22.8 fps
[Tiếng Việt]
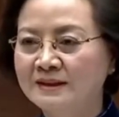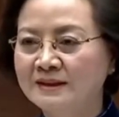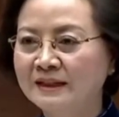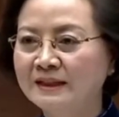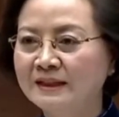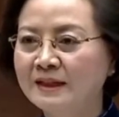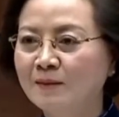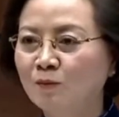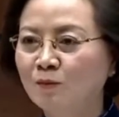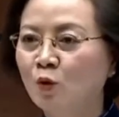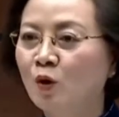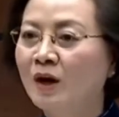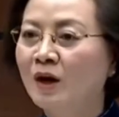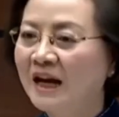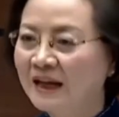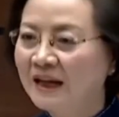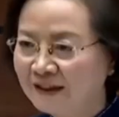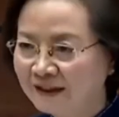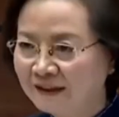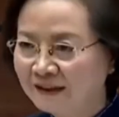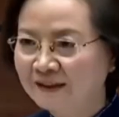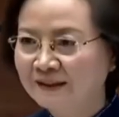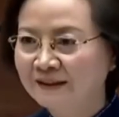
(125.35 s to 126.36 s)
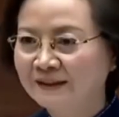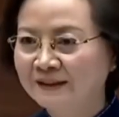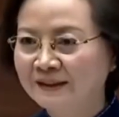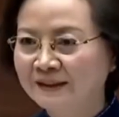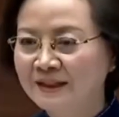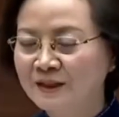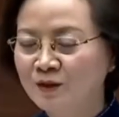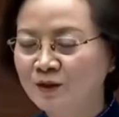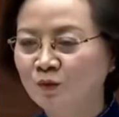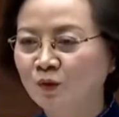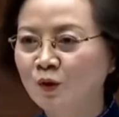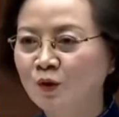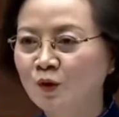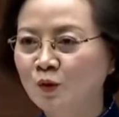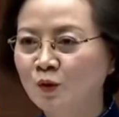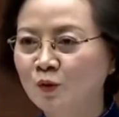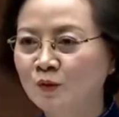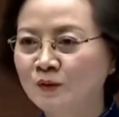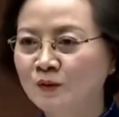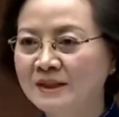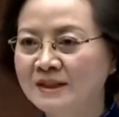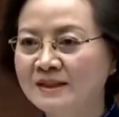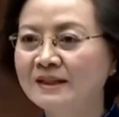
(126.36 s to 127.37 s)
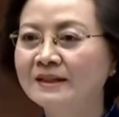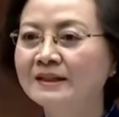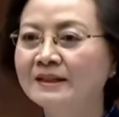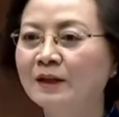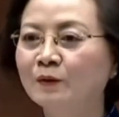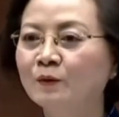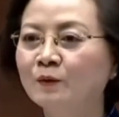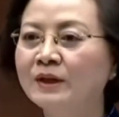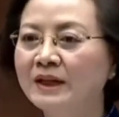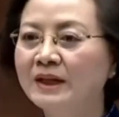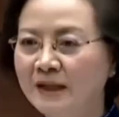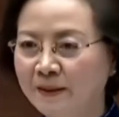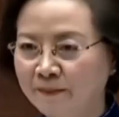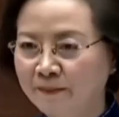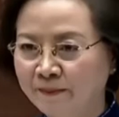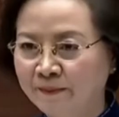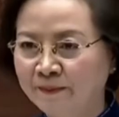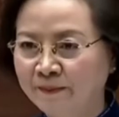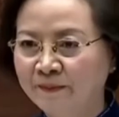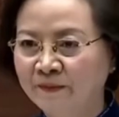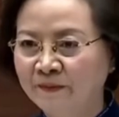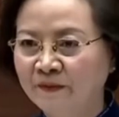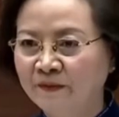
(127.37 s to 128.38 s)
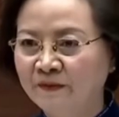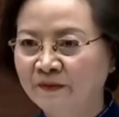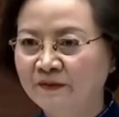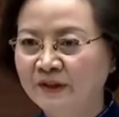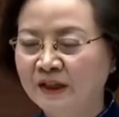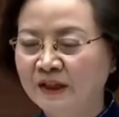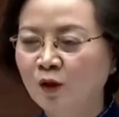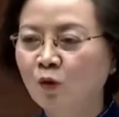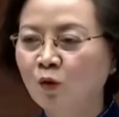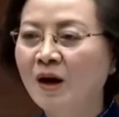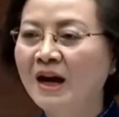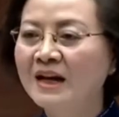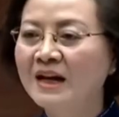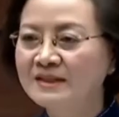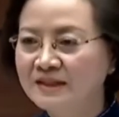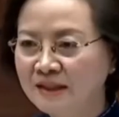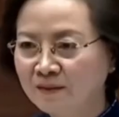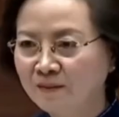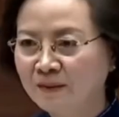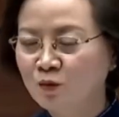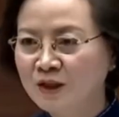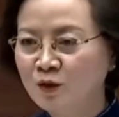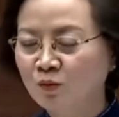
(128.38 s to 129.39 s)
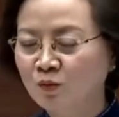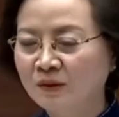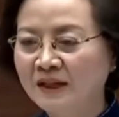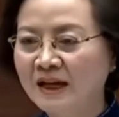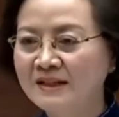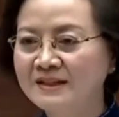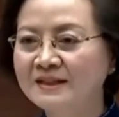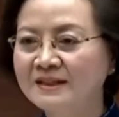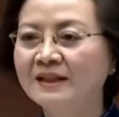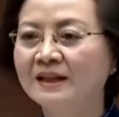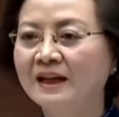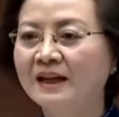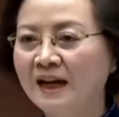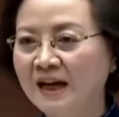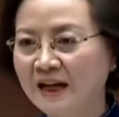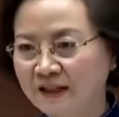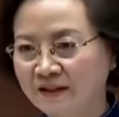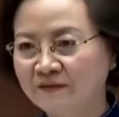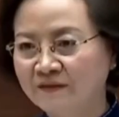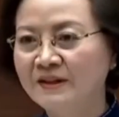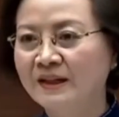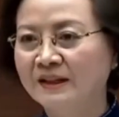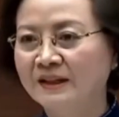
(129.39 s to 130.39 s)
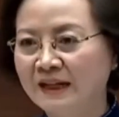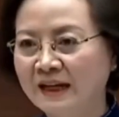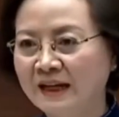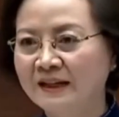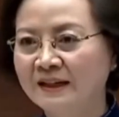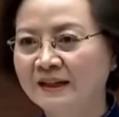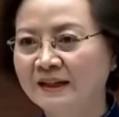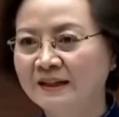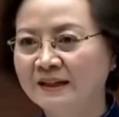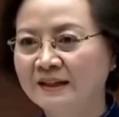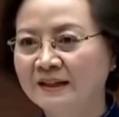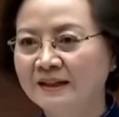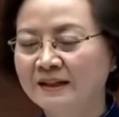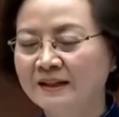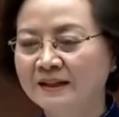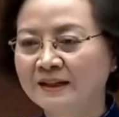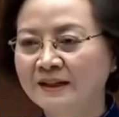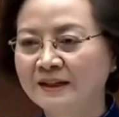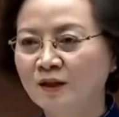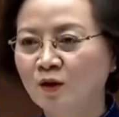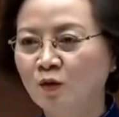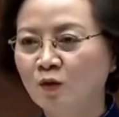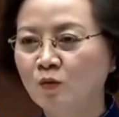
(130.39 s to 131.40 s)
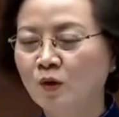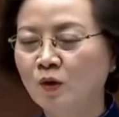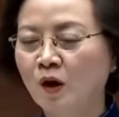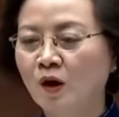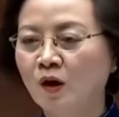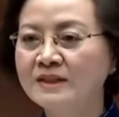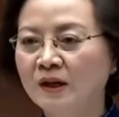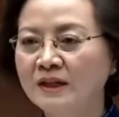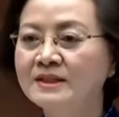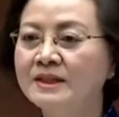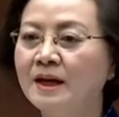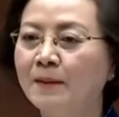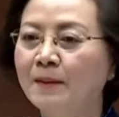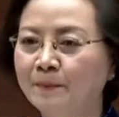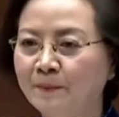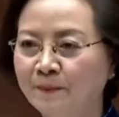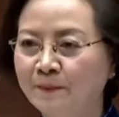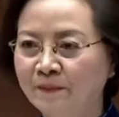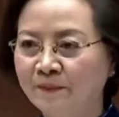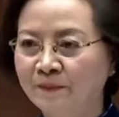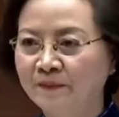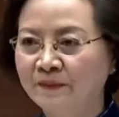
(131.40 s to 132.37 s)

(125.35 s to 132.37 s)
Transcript: trách nhiệm của ngành thì chúng tôi cũng xin nhận khuyết điểm về cái quá trình mà chúng ta triển khai cái việc này thì nó cũng có cái chậm.